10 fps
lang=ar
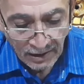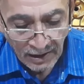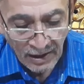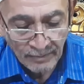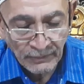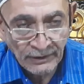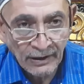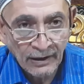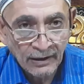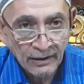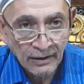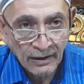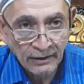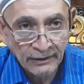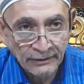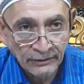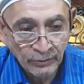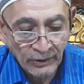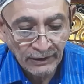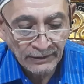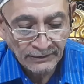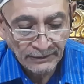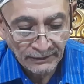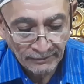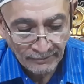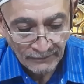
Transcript: آمنة التي ولدتني